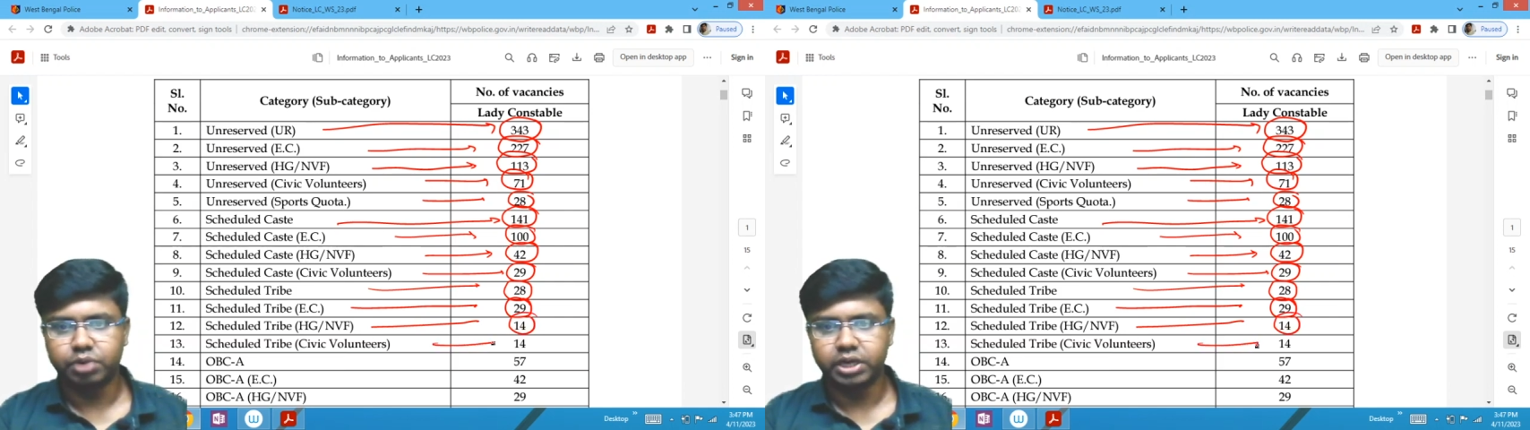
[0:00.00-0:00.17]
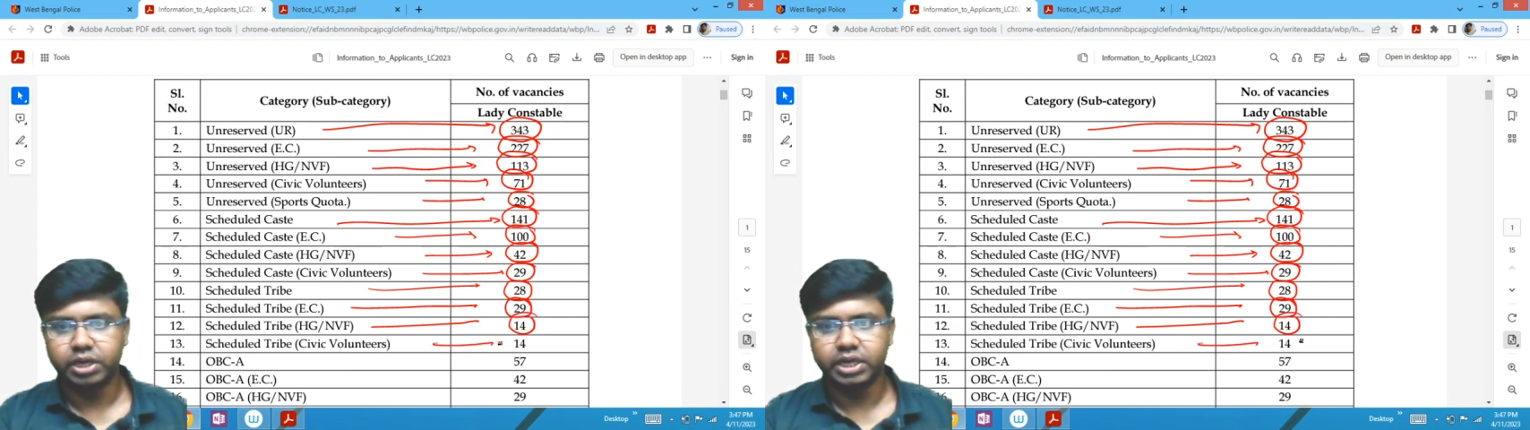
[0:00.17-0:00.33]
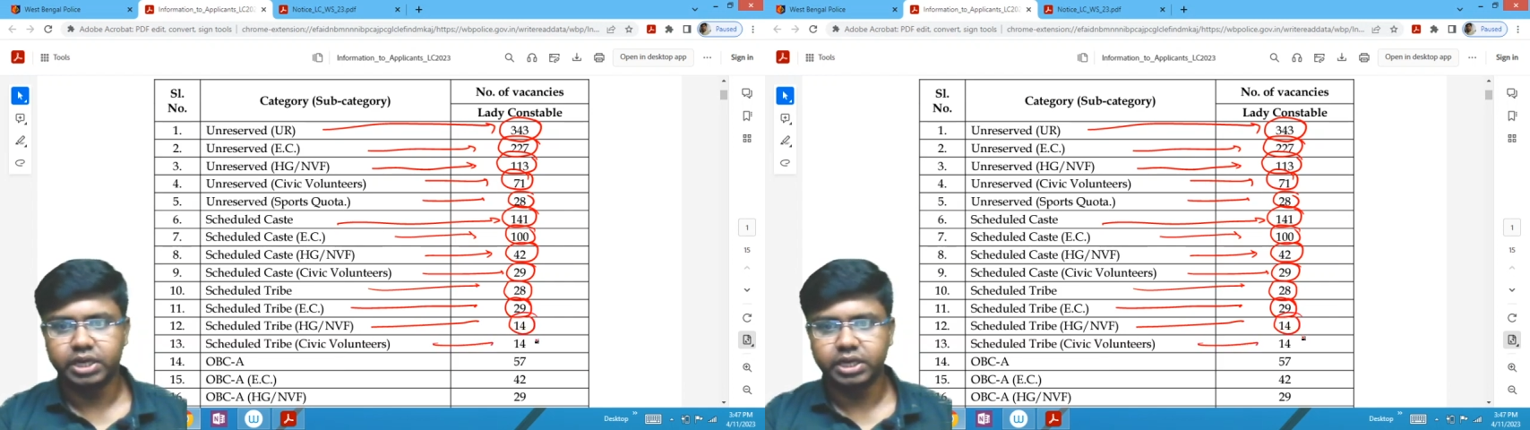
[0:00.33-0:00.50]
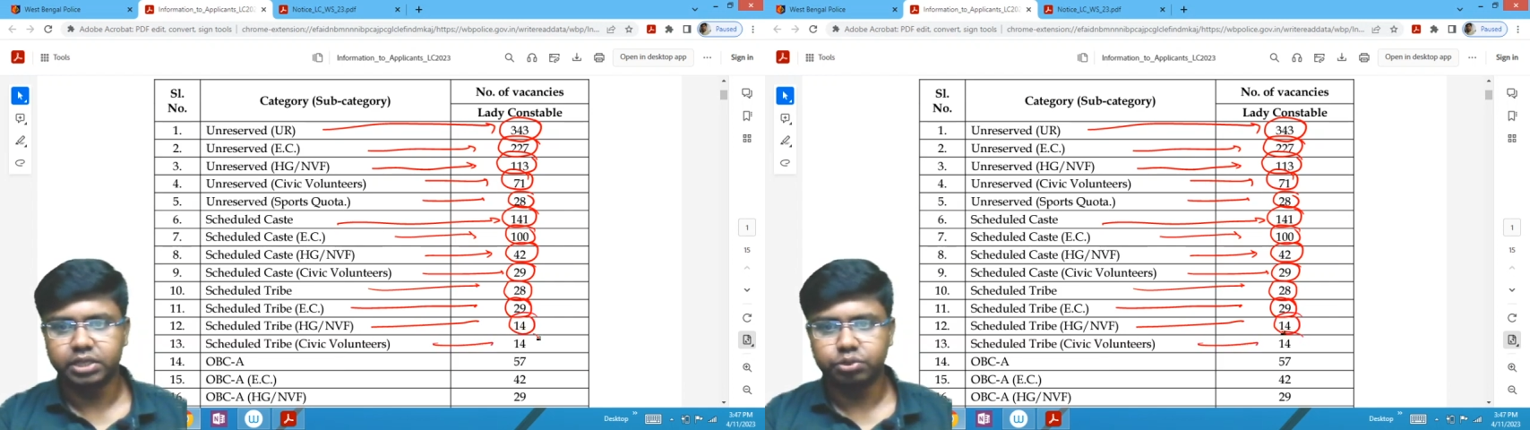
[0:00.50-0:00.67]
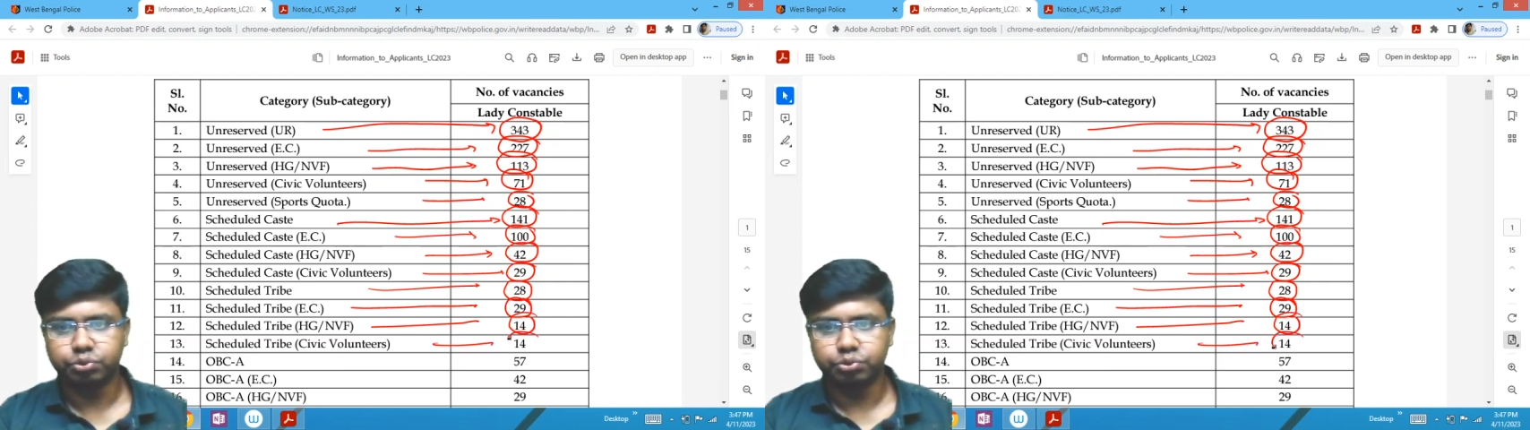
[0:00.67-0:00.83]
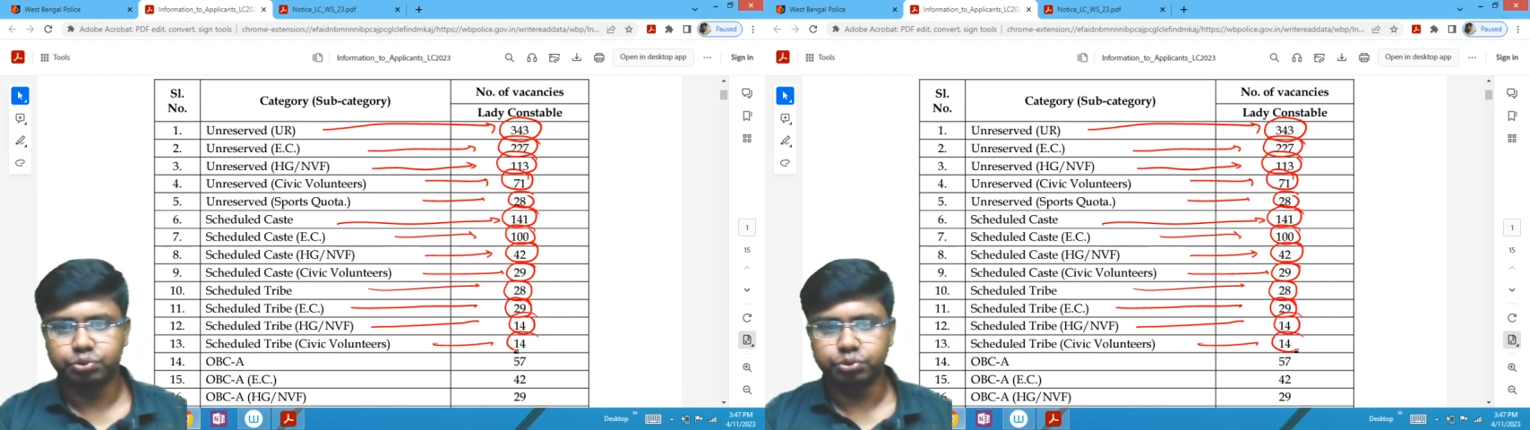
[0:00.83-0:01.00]
ভলেন্টিয়ারের
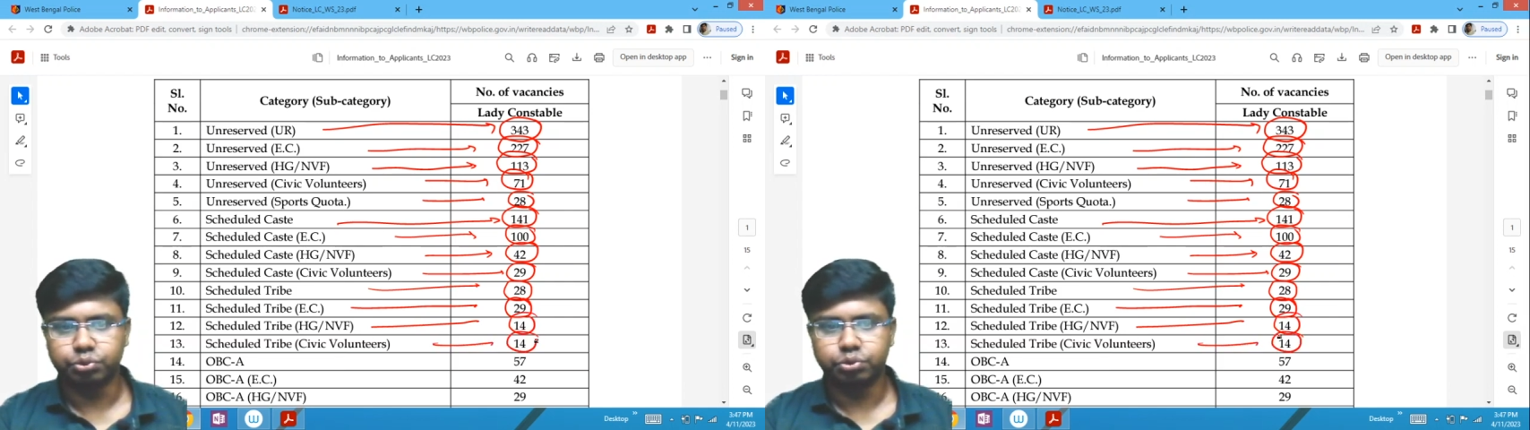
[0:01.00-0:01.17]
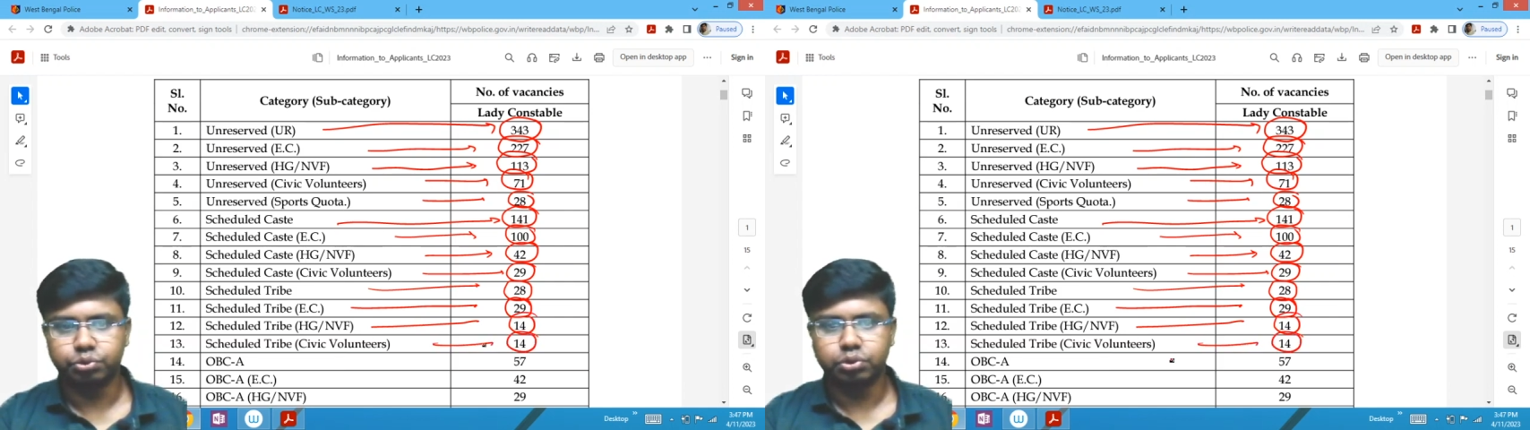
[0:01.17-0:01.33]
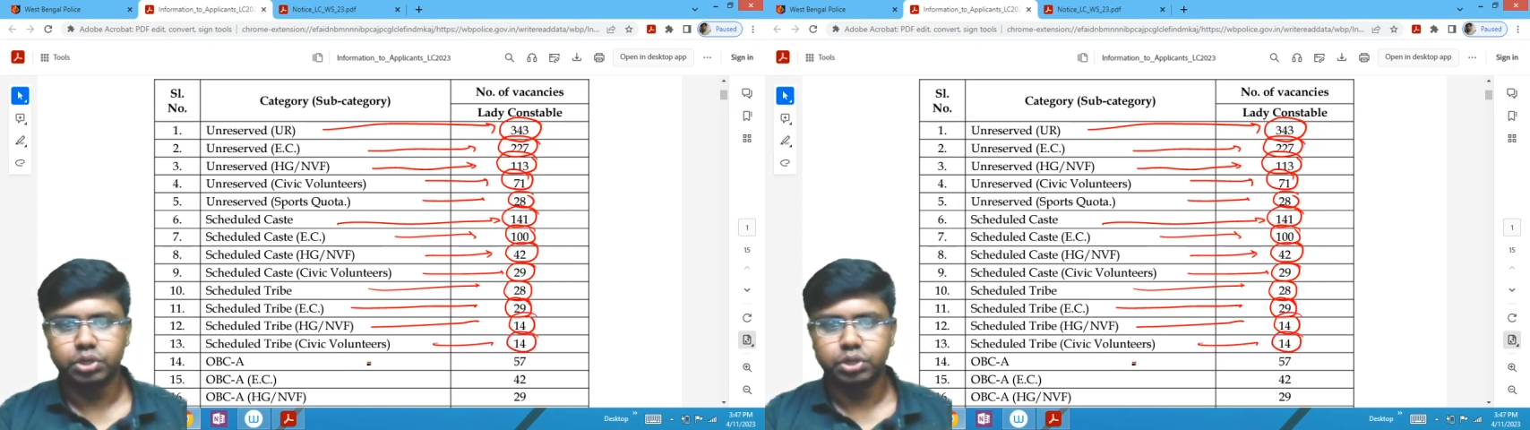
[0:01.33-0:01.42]
ক্ষেত্রেও চোদ্দ